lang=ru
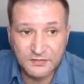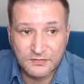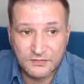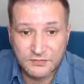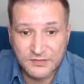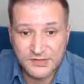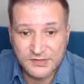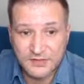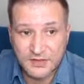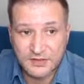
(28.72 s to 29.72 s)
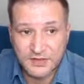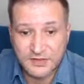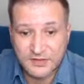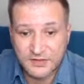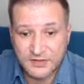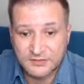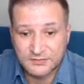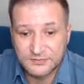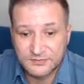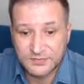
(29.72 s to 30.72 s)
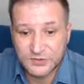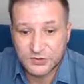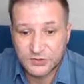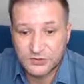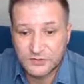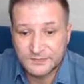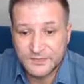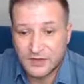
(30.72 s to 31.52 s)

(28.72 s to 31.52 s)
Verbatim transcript: у нас ВКонтакте пошло.